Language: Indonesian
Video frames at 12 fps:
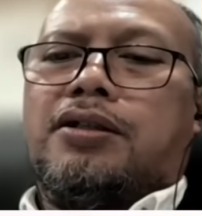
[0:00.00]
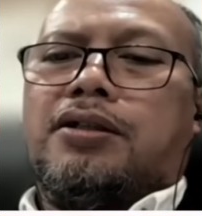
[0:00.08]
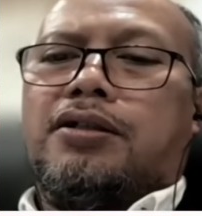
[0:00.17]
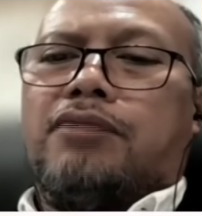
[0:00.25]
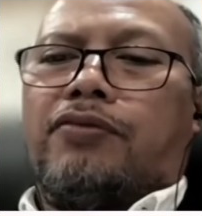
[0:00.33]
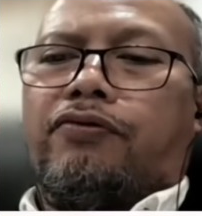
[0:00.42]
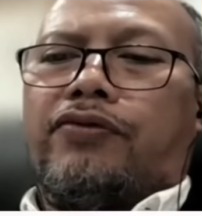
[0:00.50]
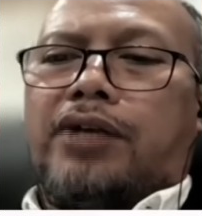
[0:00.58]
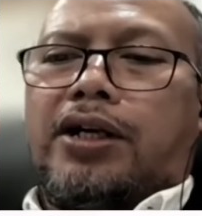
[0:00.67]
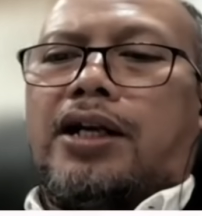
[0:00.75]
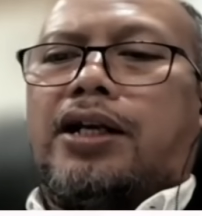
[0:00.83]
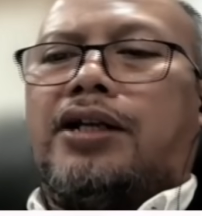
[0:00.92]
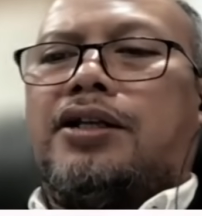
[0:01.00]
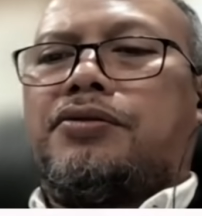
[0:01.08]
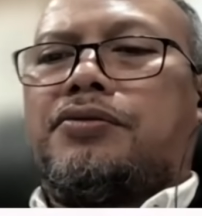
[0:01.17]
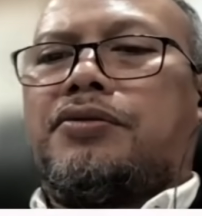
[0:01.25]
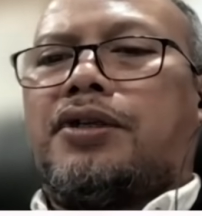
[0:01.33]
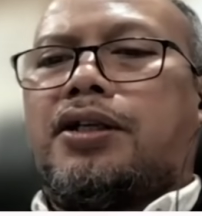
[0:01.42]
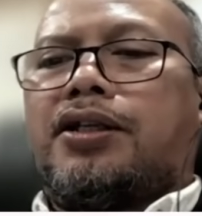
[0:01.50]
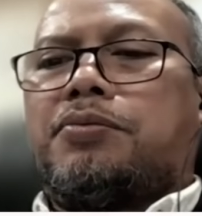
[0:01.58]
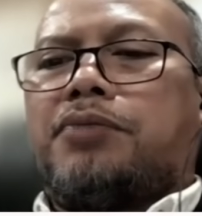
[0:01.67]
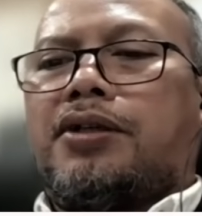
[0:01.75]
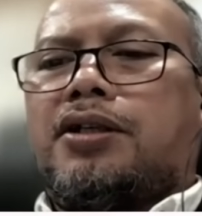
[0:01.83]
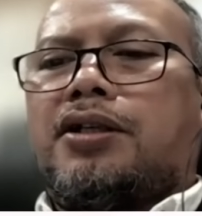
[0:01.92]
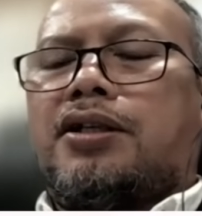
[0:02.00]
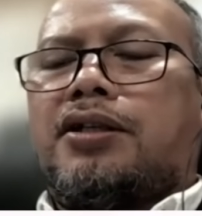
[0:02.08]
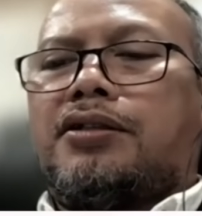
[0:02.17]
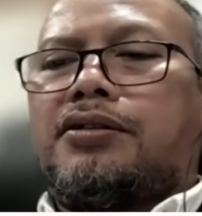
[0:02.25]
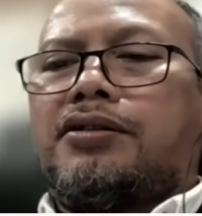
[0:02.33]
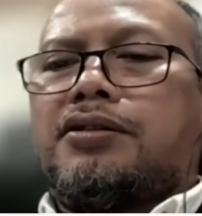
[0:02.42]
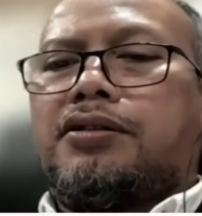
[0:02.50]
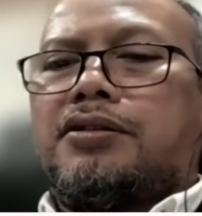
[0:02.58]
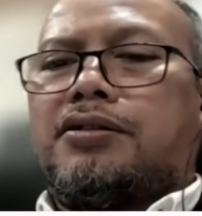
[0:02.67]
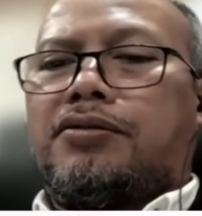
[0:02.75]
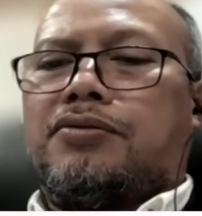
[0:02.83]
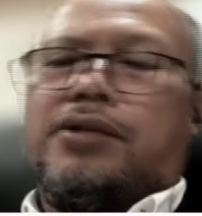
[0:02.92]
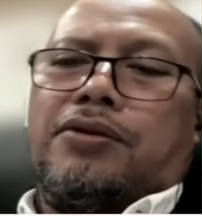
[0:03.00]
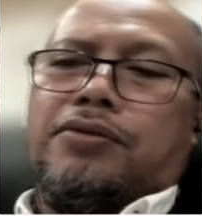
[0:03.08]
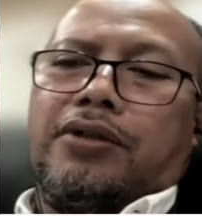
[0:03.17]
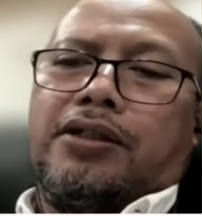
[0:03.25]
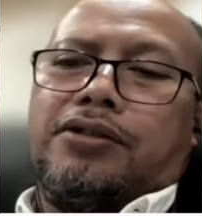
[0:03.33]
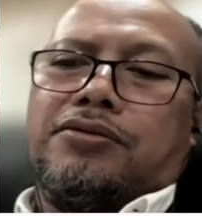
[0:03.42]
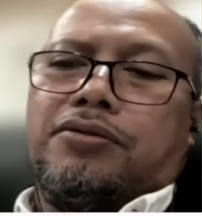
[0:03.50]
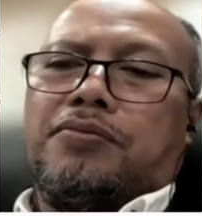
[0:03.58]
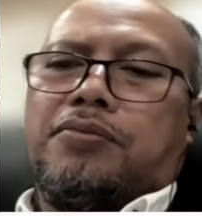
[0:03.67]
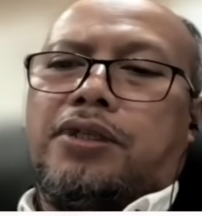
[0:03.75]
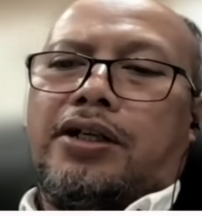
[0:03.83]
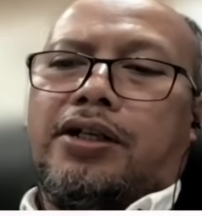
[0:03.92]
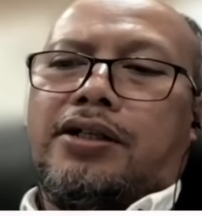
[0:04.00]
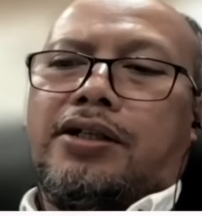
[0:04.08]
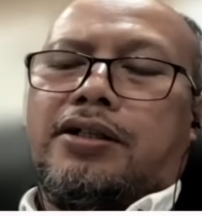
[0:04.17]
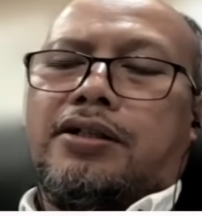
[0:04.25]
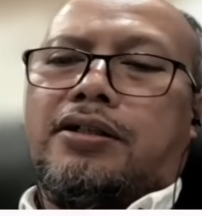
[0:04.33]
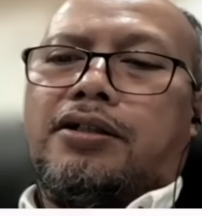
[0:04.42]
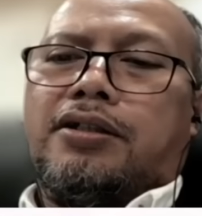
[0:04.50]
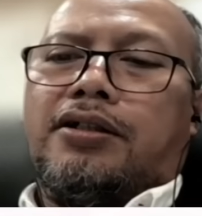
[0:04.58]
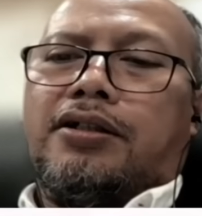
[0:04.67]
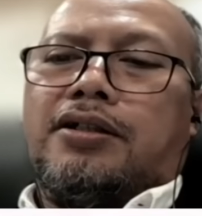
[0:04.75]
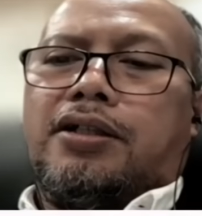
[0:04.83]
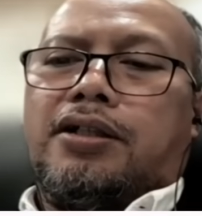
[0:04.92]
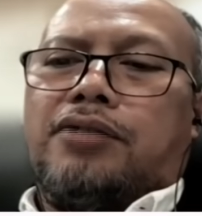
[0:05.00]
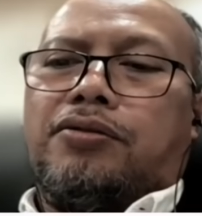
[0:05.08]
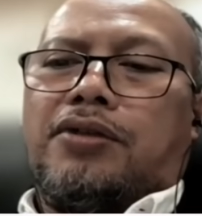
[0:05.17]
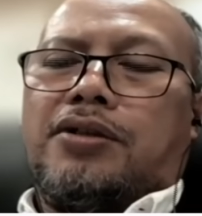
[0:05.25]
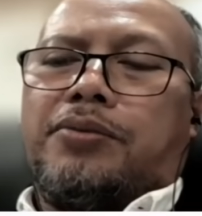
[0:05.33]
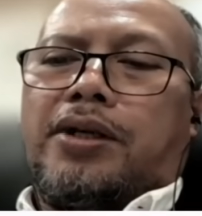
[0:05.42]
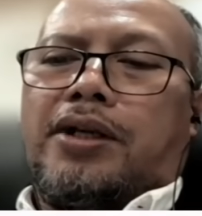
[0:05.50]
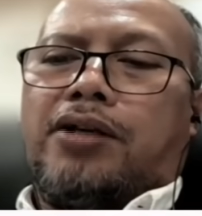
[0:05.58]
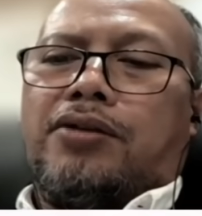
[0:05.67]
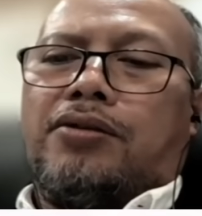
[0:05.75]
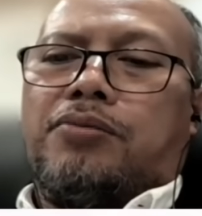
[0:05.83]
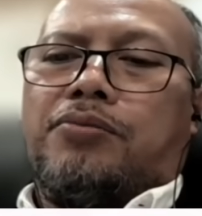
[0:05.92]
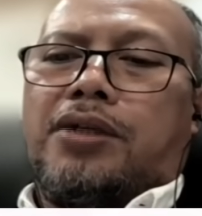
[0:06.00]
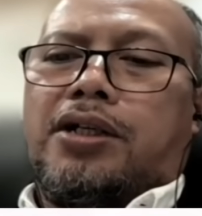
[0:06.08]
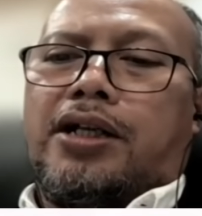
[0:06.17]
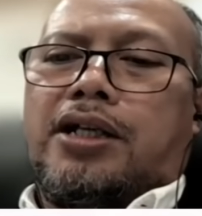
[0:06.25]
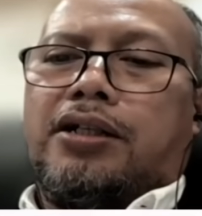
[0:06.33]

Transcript: memviralkan itu karena sebenarnya uh, undang-undangnya cukup clear dan ini tugas PLN untuk memberikan